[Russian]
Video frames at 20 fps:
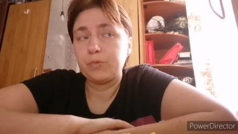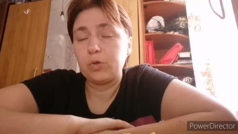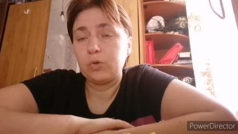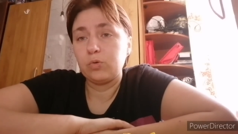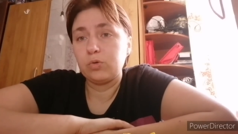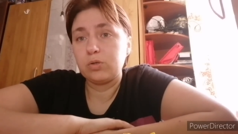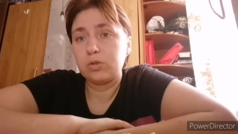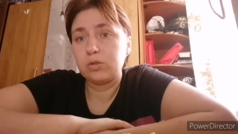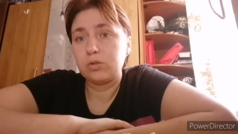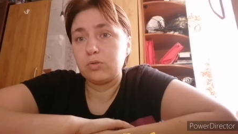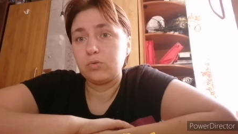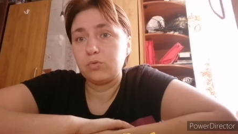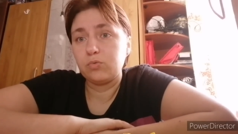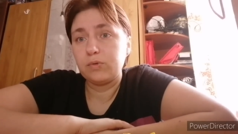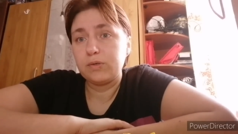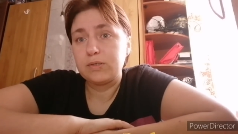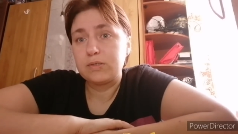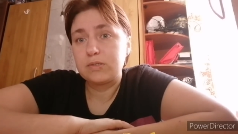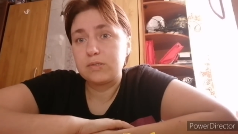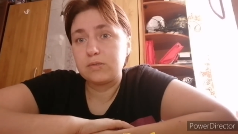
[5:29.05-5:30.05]
Он говорит, у
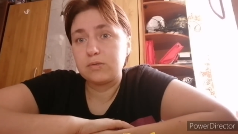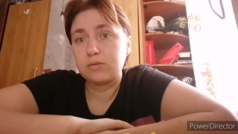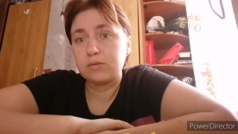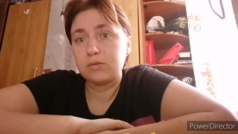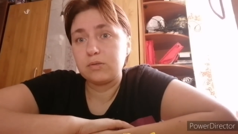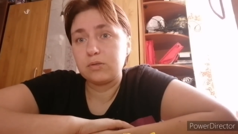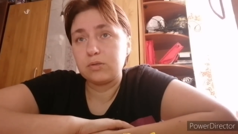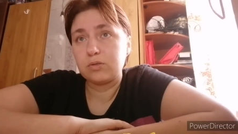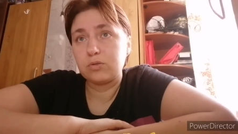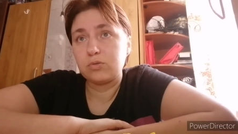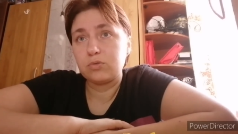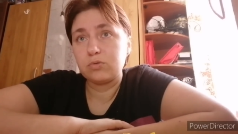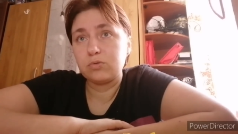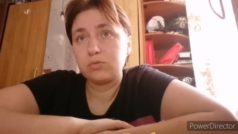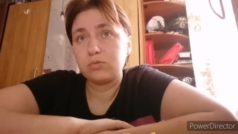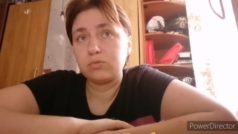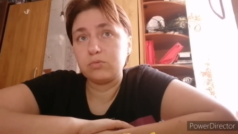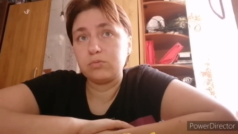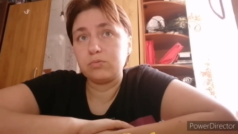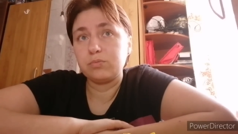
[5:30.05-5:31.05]
вас говорит,
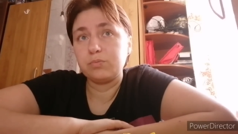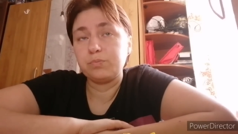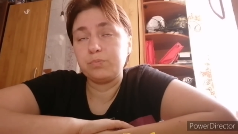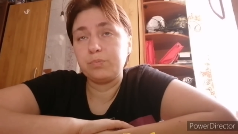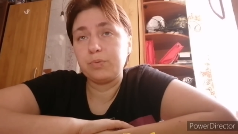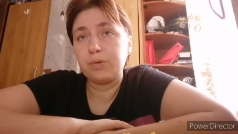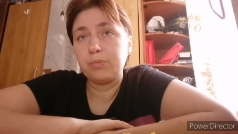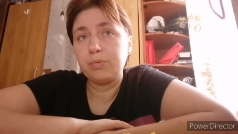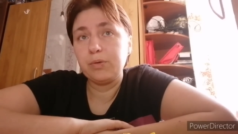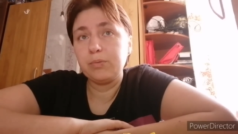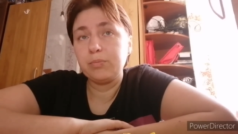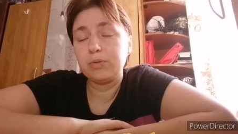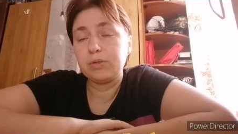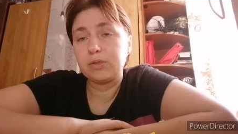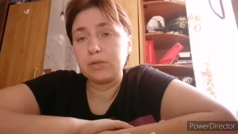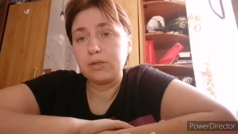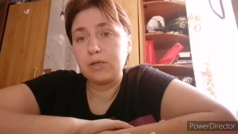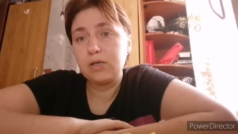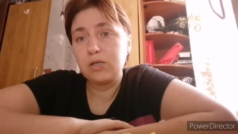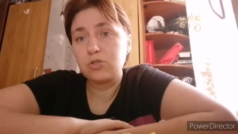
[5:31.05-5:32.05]
э, проблема
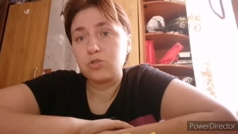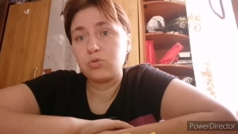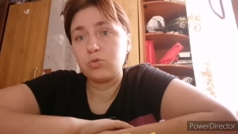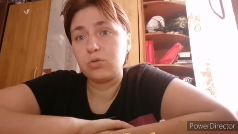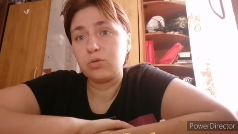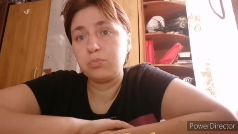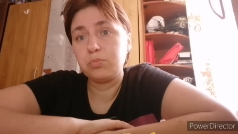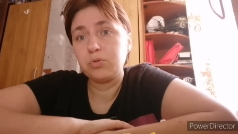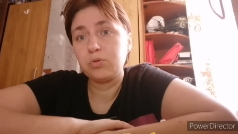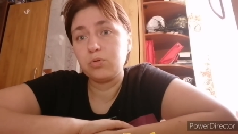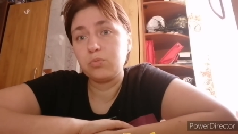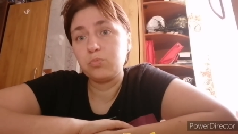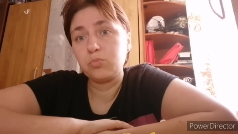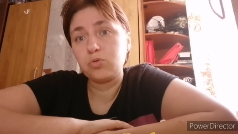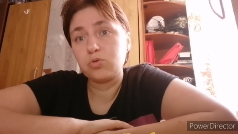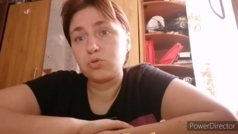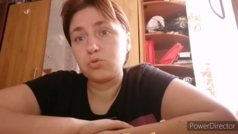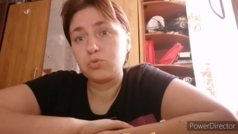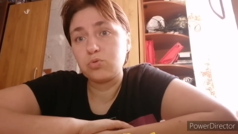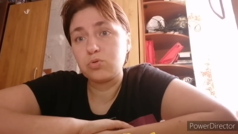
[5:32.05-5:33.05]
такая, что ребенок
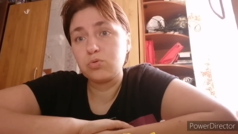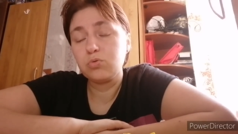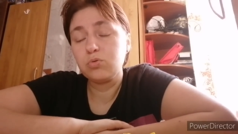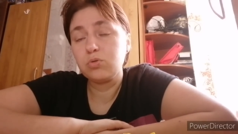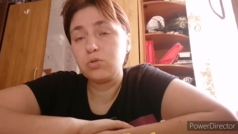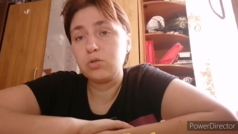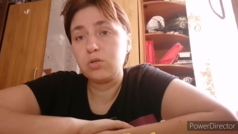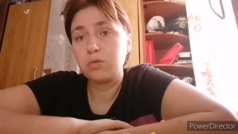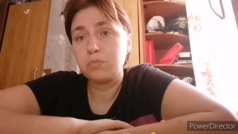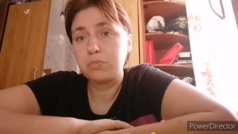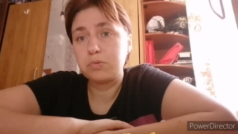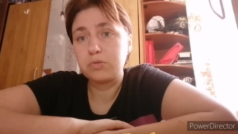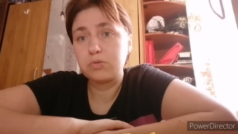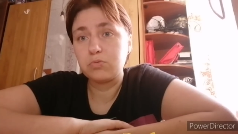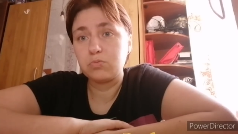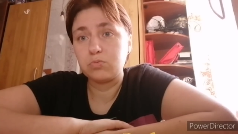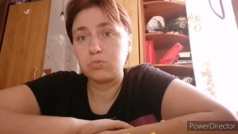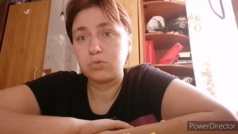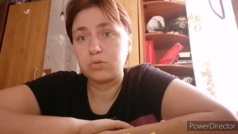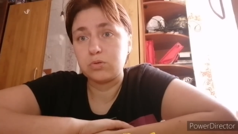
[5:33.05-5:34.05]
может уснуть и не
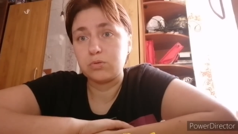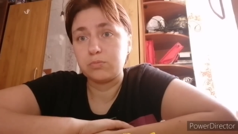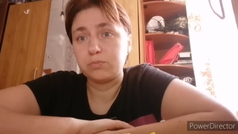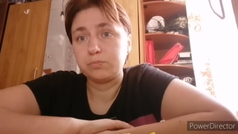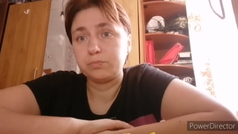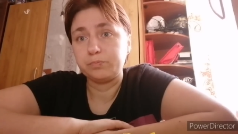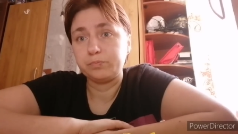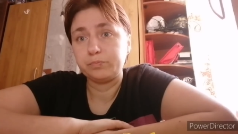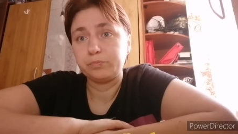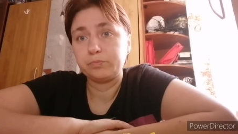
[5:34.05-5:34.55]
проснуться.